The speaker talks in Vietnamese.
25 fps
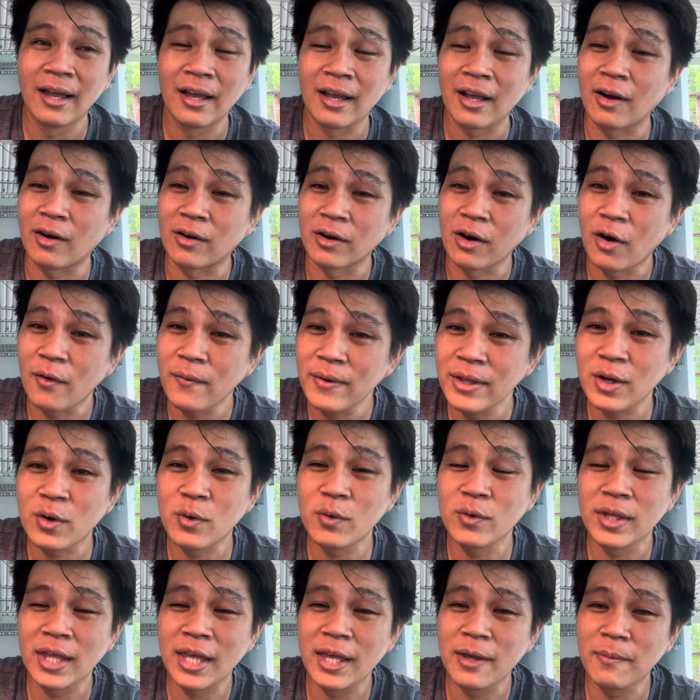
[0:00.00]
còn đối với những
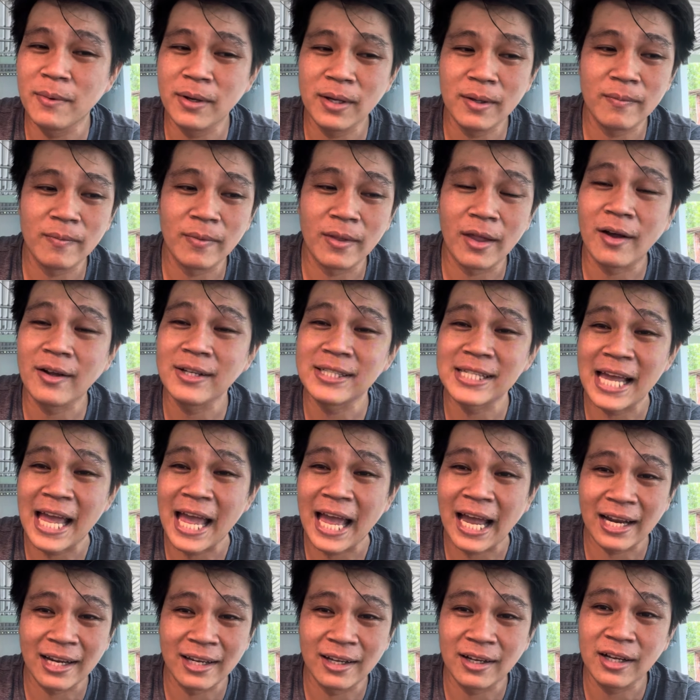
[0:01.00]
con chim á nó sẽ
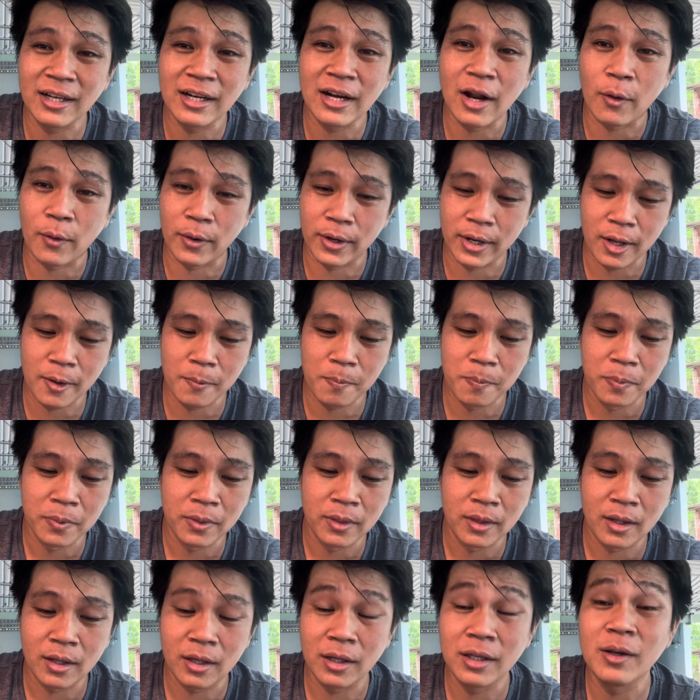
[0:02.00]
ăn những cái lồi đó
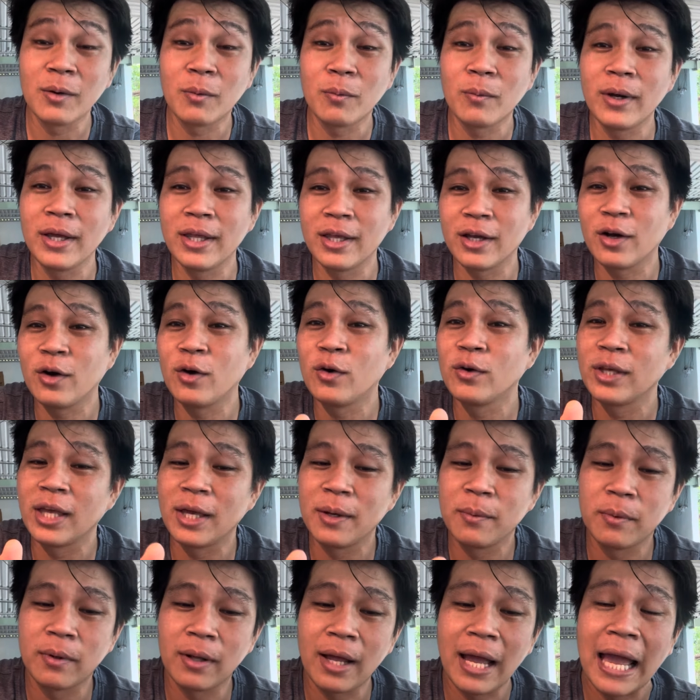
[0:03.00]
chứ không như những con
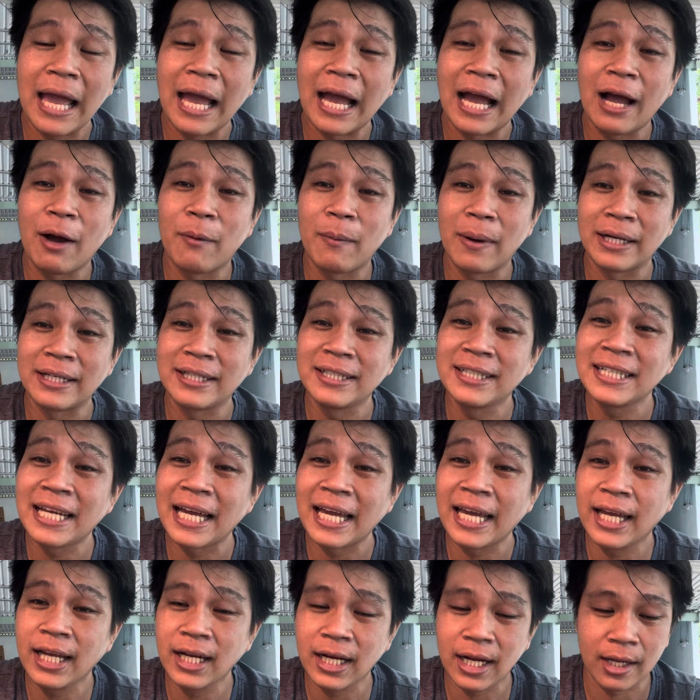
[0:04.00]
chim nó ăn không ăn trứng
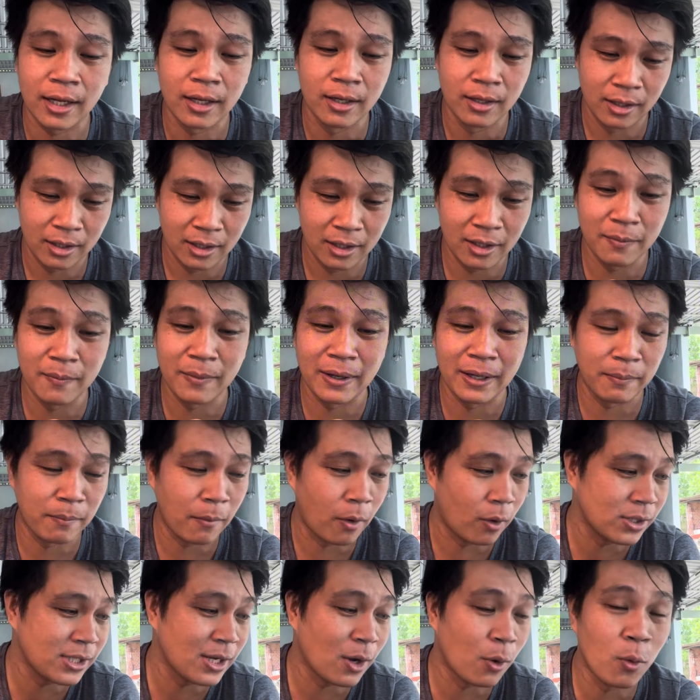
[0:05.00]
kiến nè nhưng mà
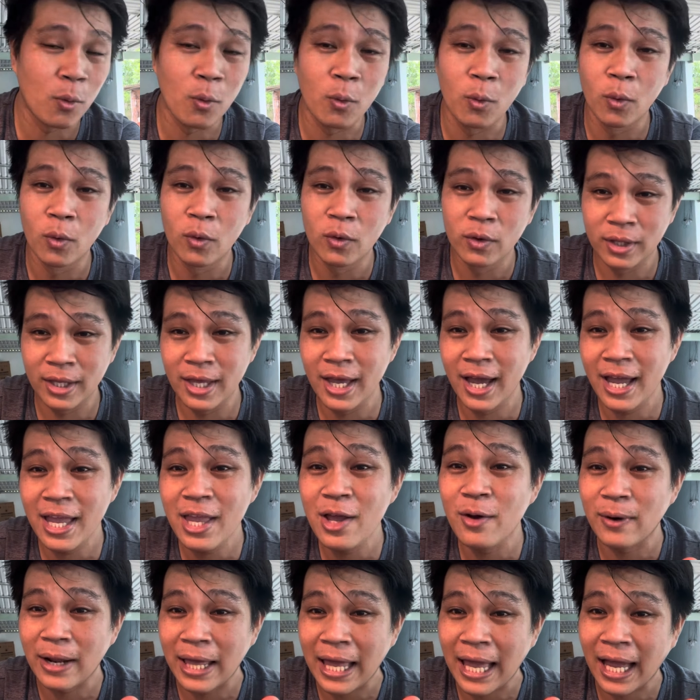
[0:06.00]
bỏ sâu dế
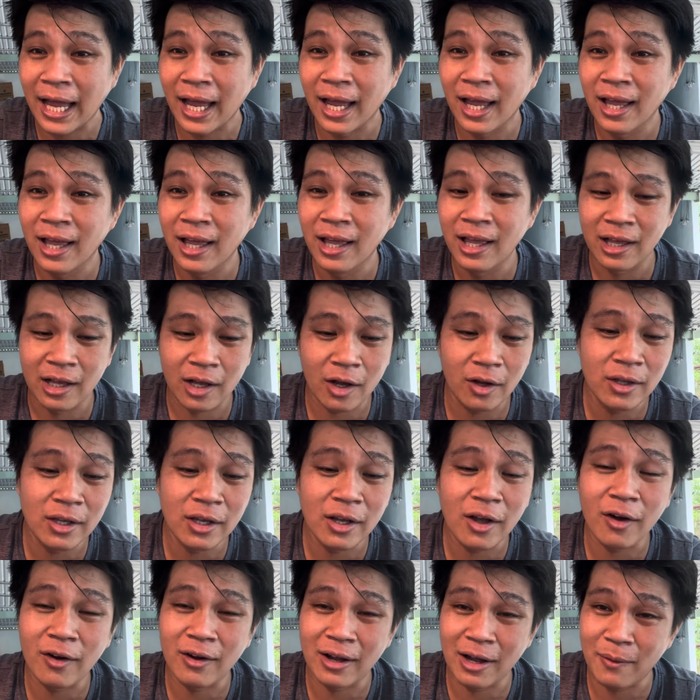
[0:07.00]
vô lại ăn có những
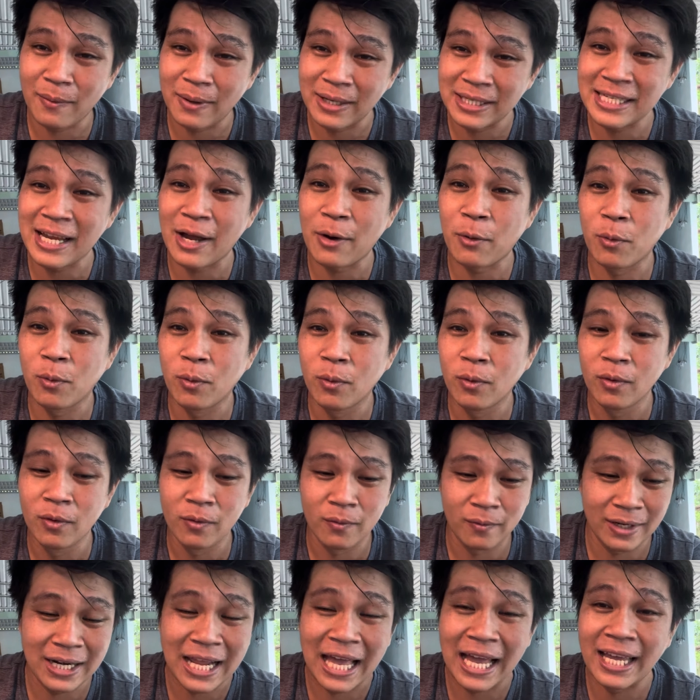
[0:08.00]
con không ăn sâu
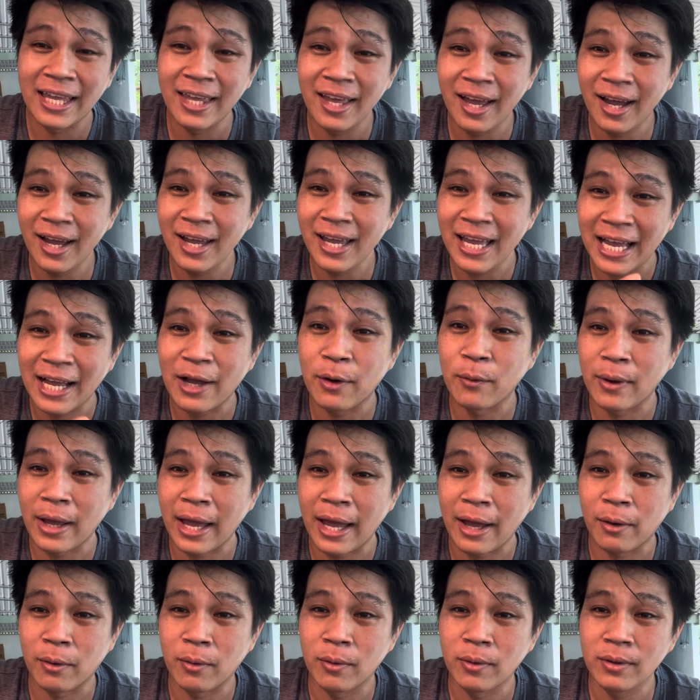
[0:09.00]
mà là ăn dế ăn cầu
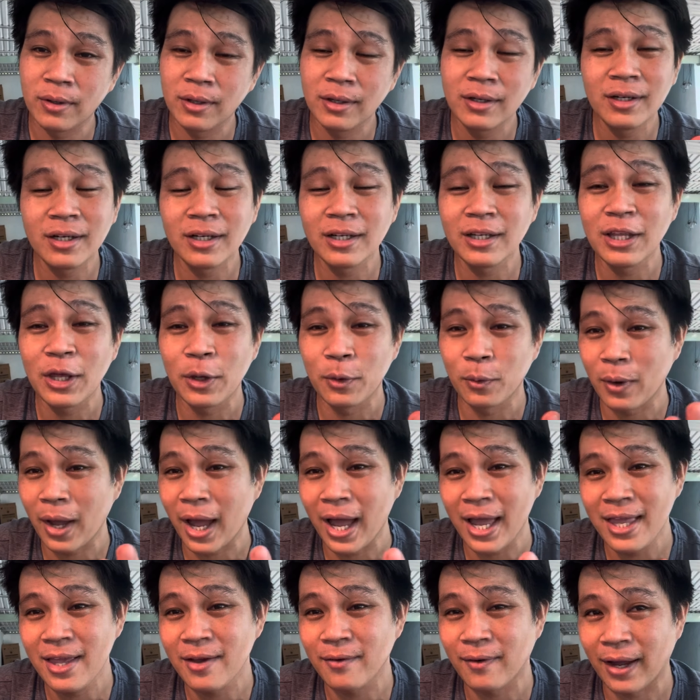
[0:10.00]
cào nó, nó nhiều
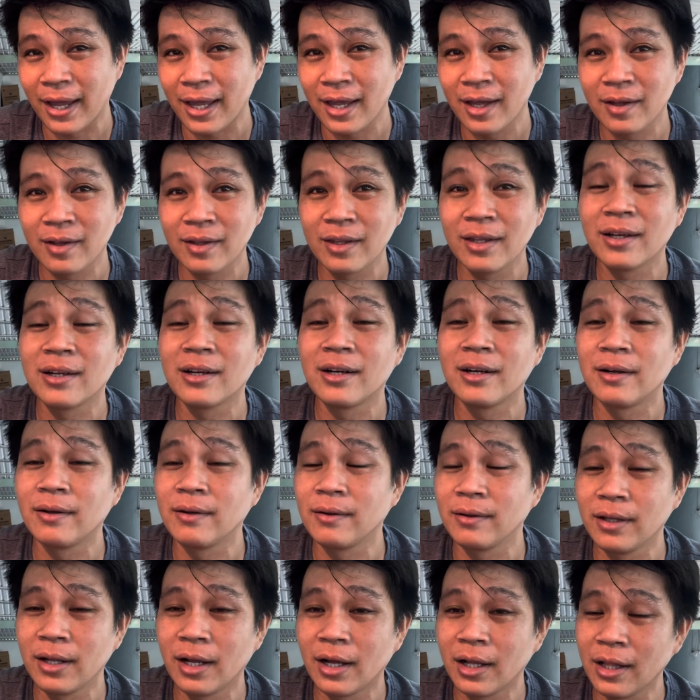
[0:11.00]
cái như vậy á nhưng ờ,
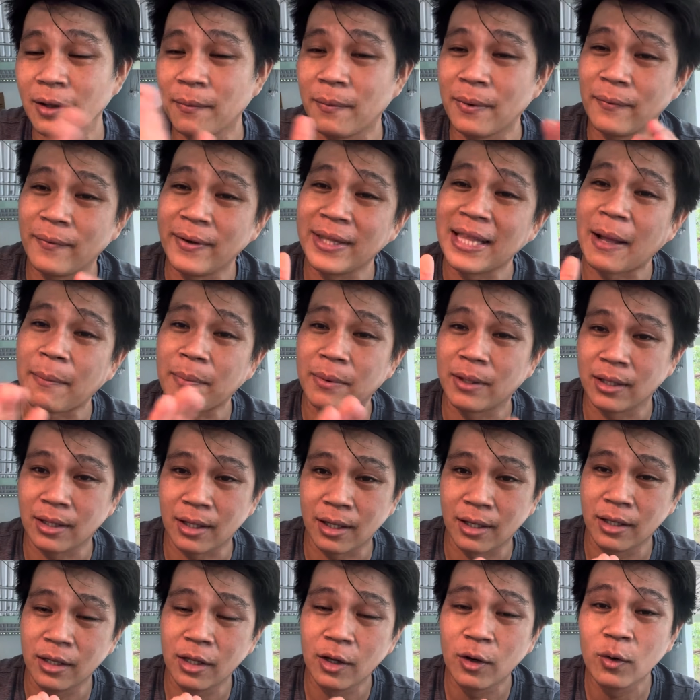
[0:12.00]
nên là mình phải tập từ
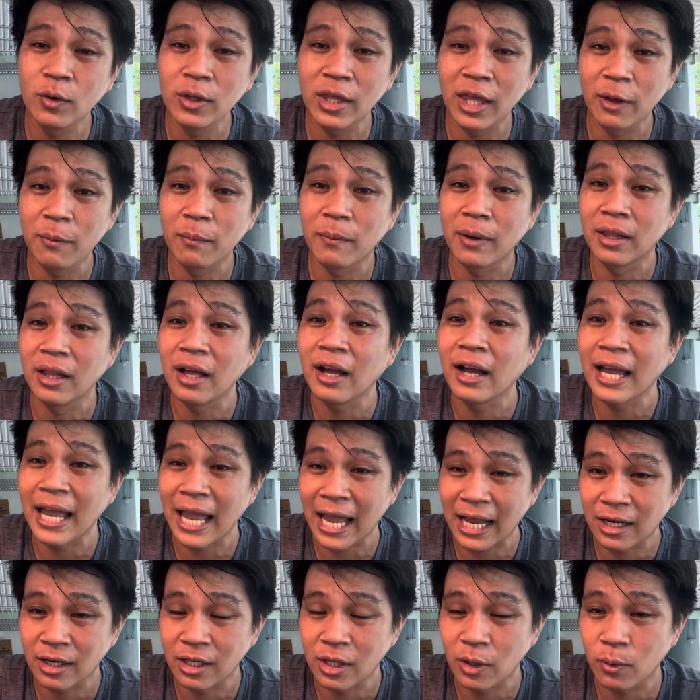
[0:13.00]
từ những con chim mình nó phải
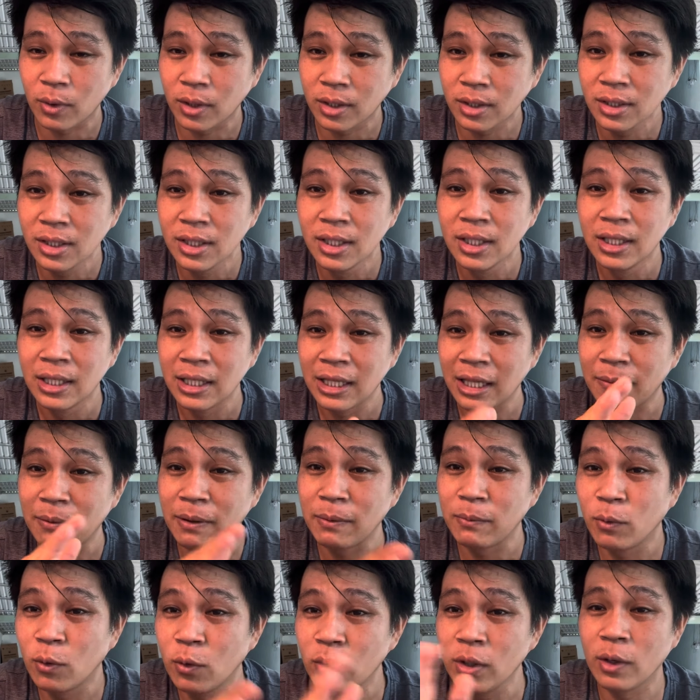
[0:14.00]
ăn được nhiều thứ là
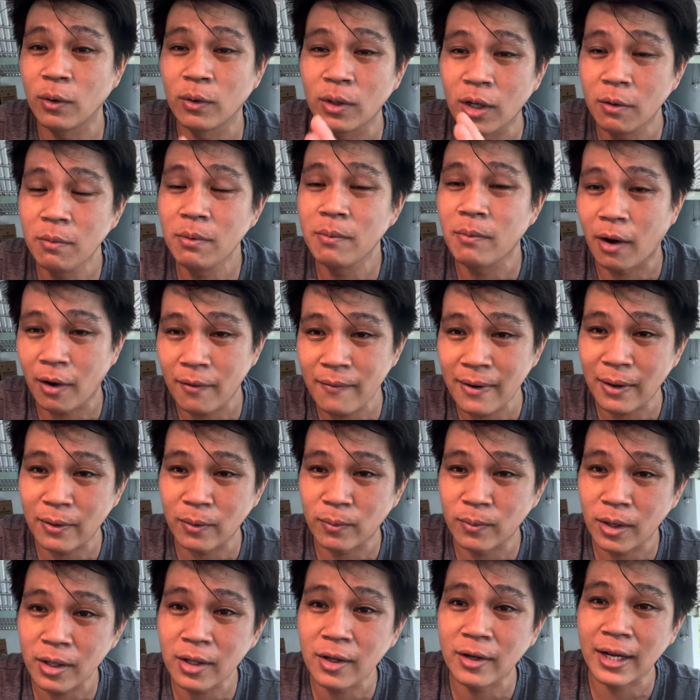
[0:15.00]
mình mua nhiều thứ mình bỏ vào
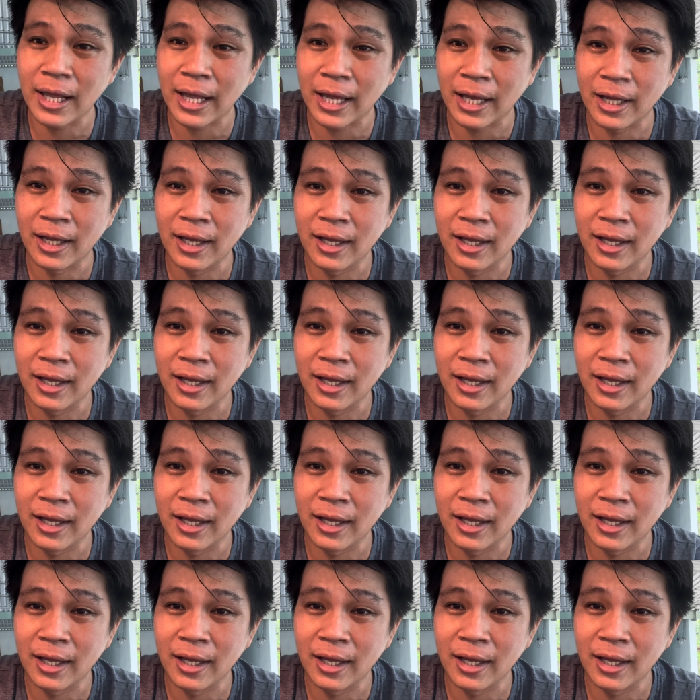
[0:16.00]
trong đó cho nó ăn